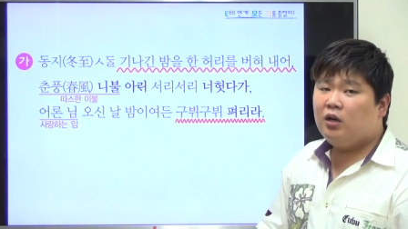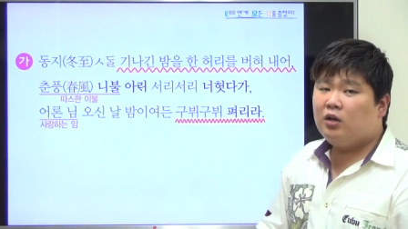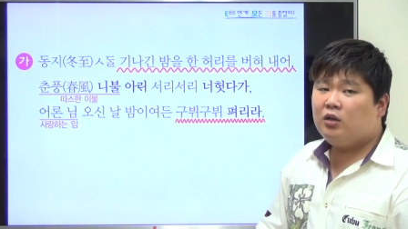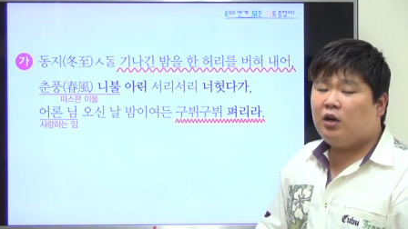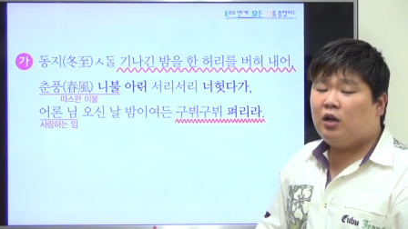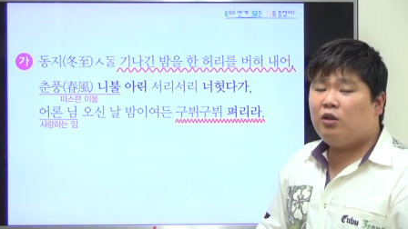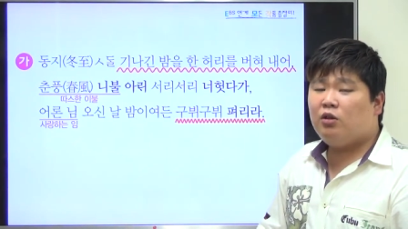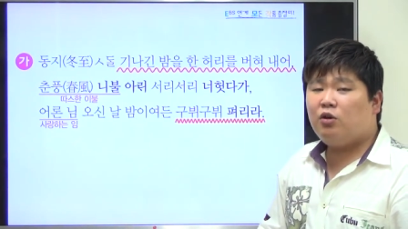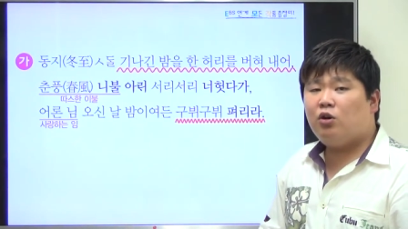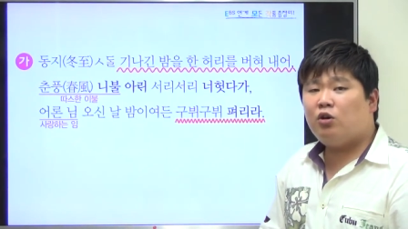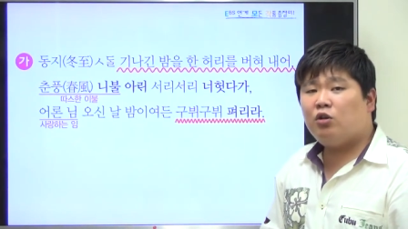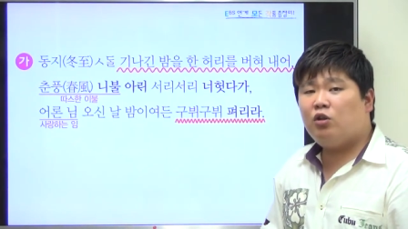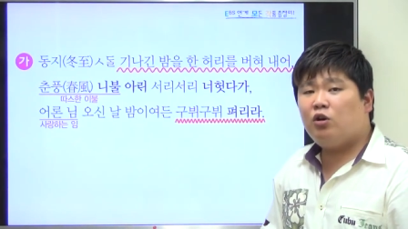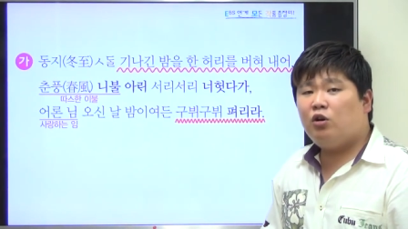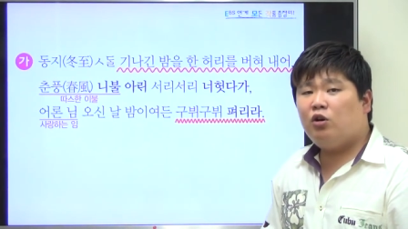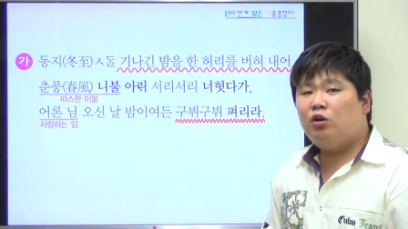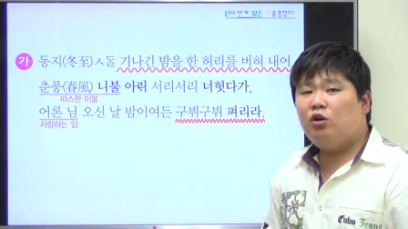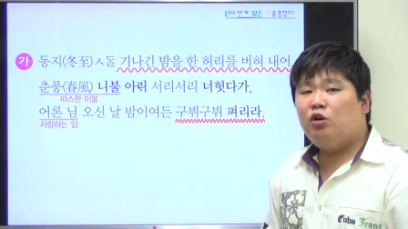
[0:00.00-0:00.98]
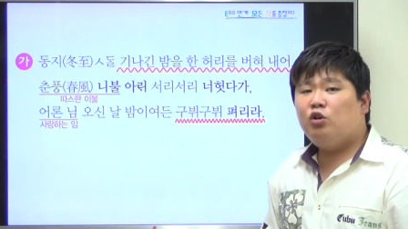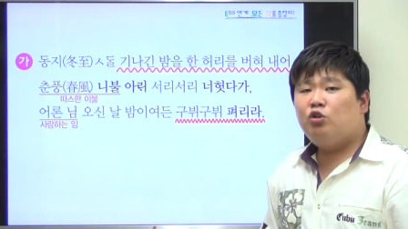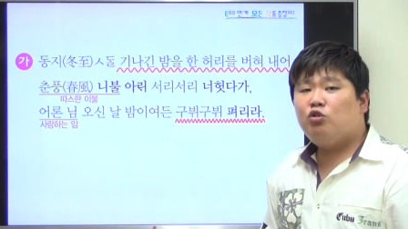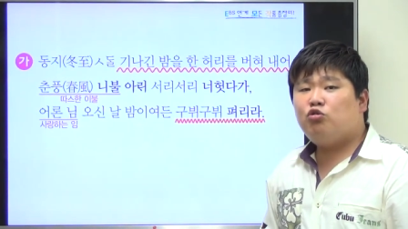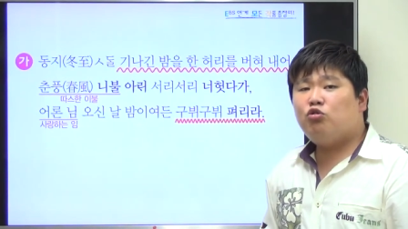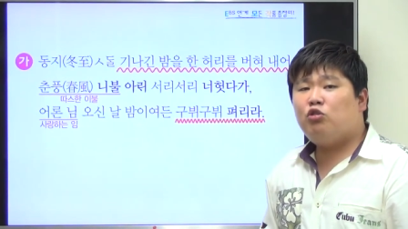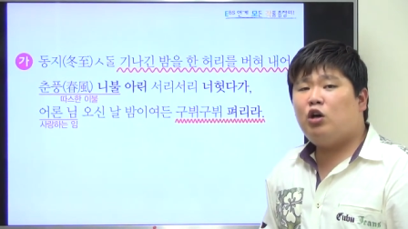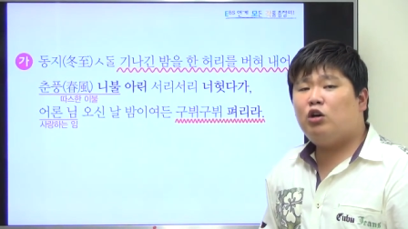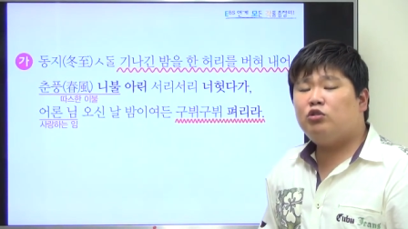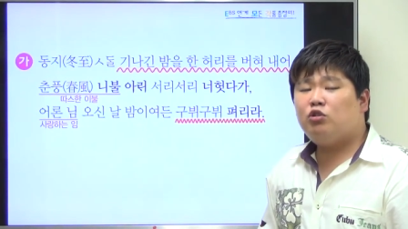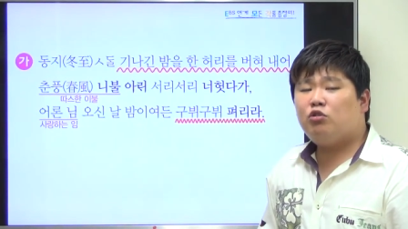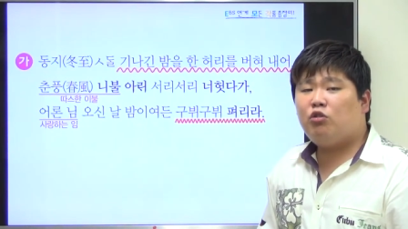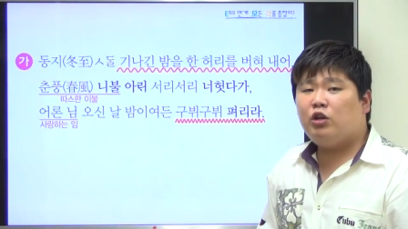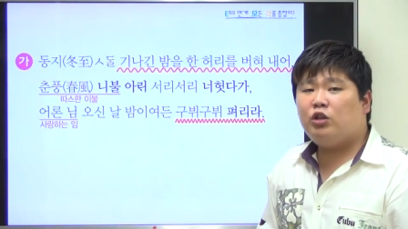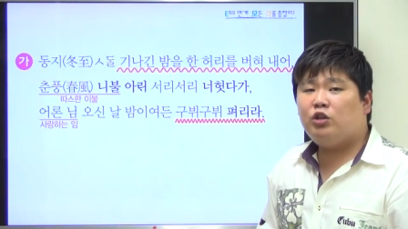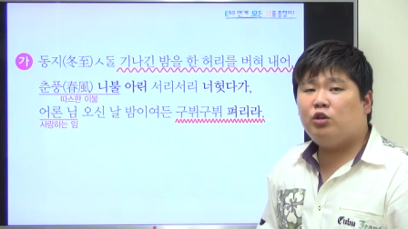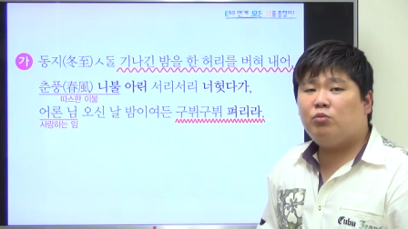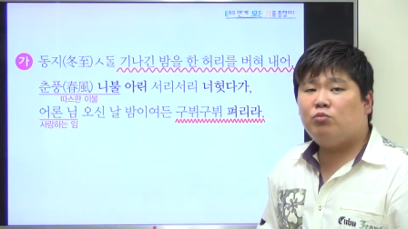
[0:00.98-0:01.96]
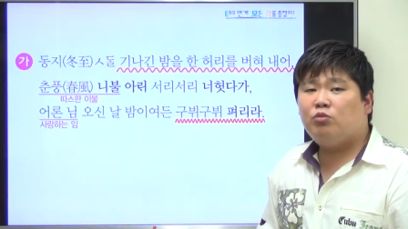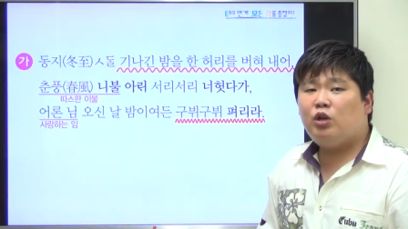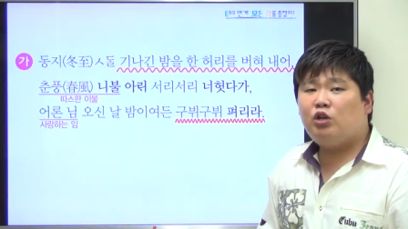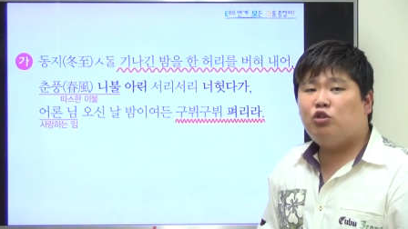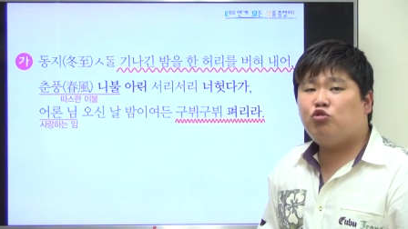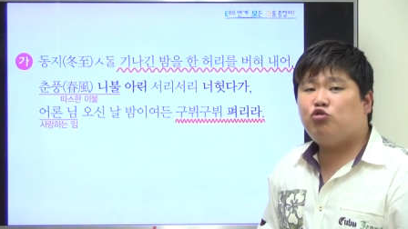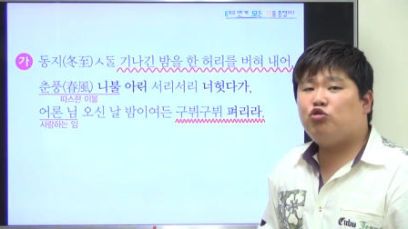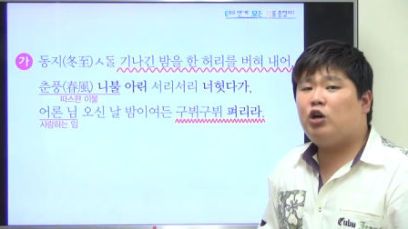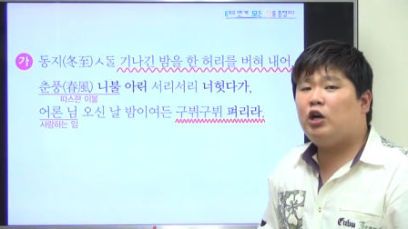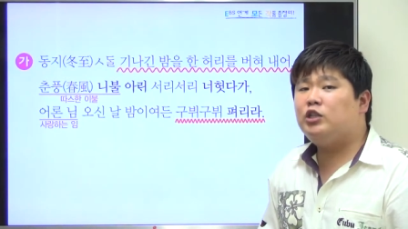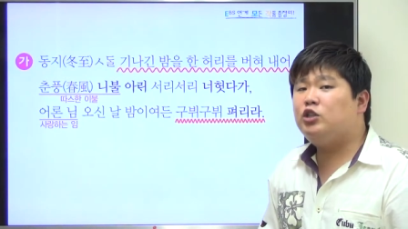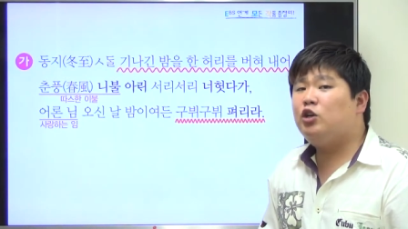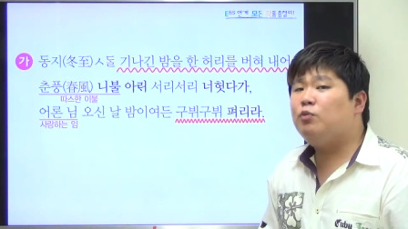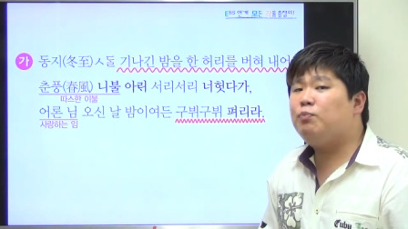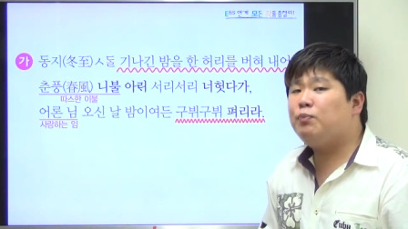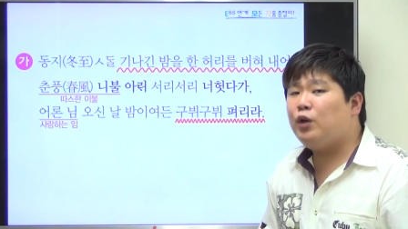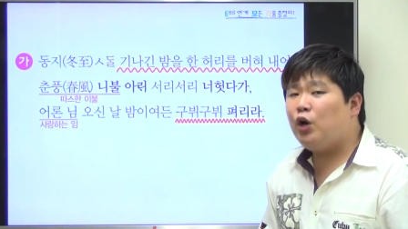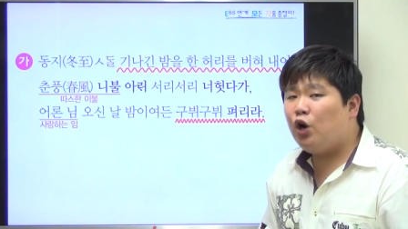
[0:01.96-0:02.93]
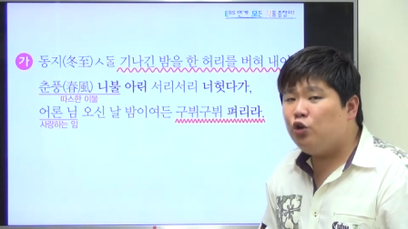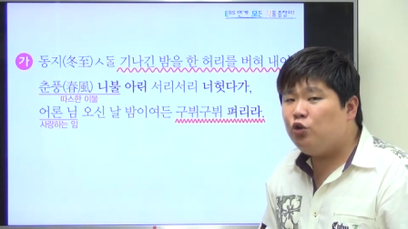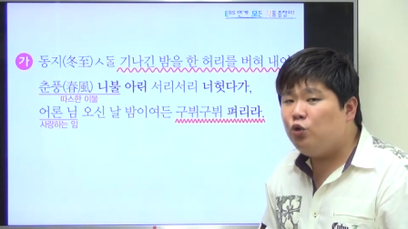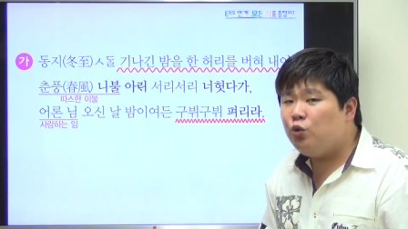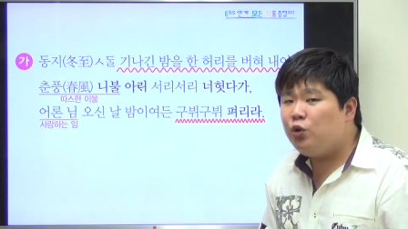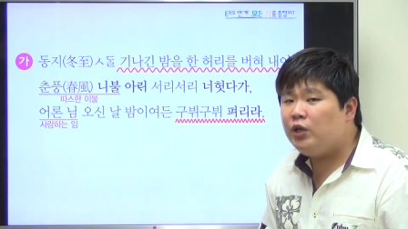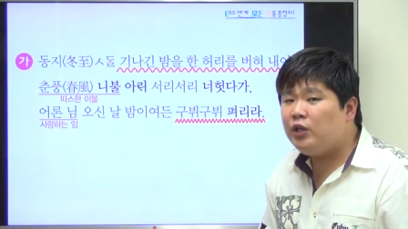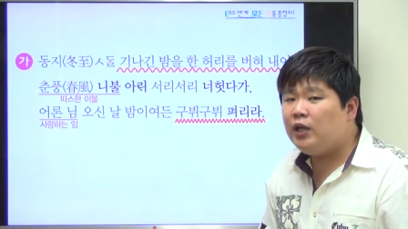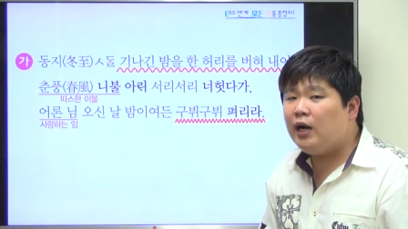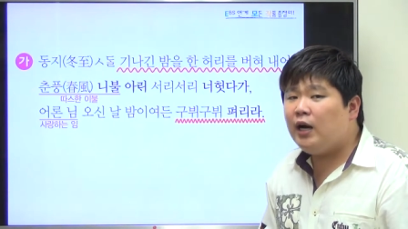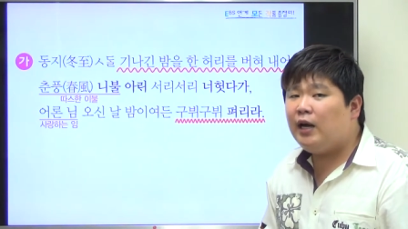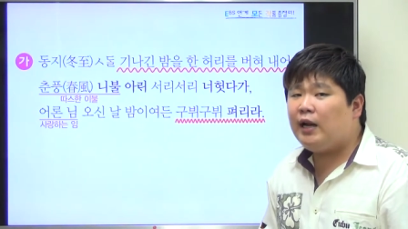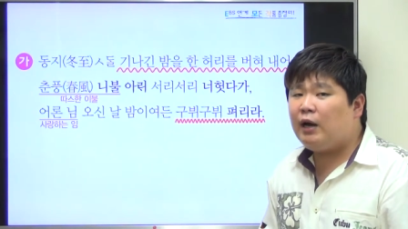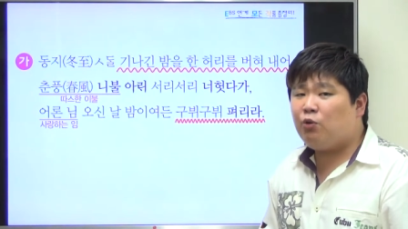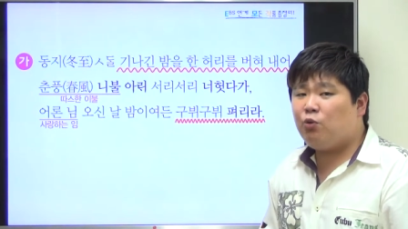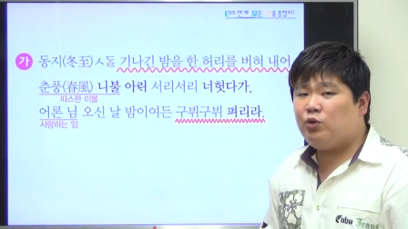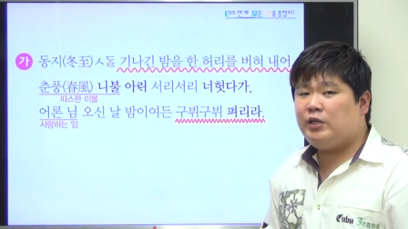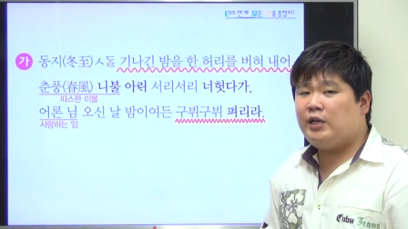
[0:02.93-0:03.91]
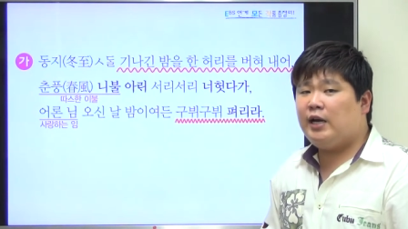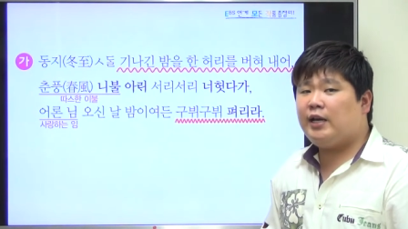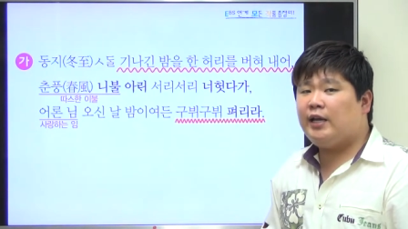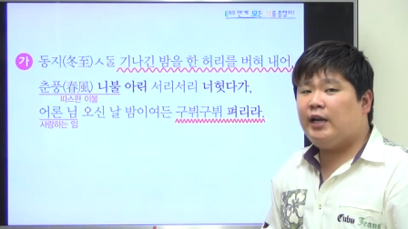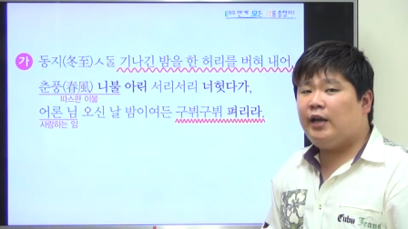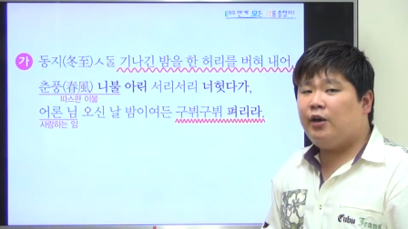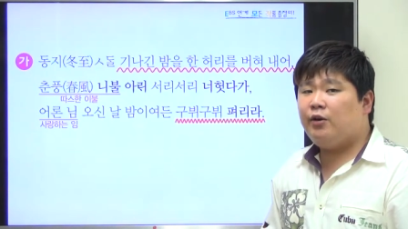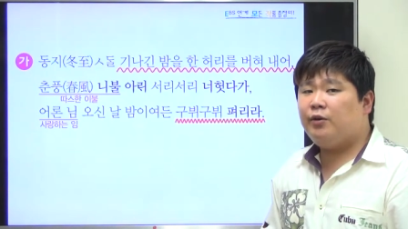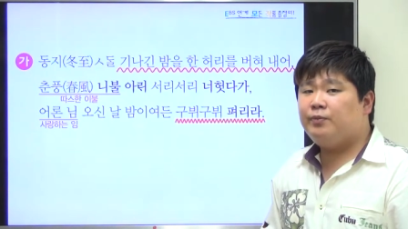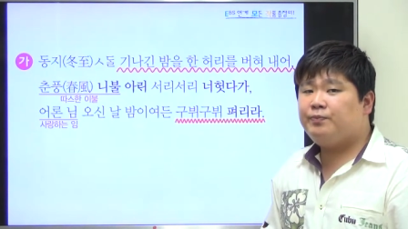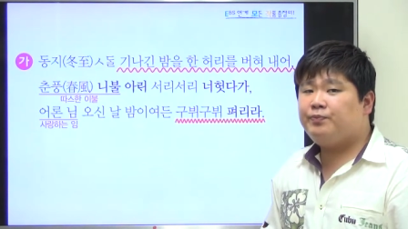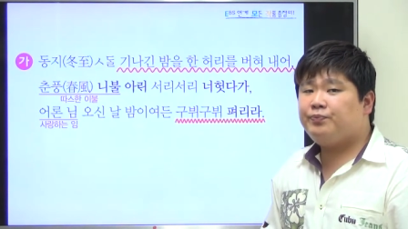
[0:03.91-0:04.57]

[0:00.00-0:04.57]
그래서 여기서 추상적 관념물의 주관적 변용이다 라고 이야기를 해요.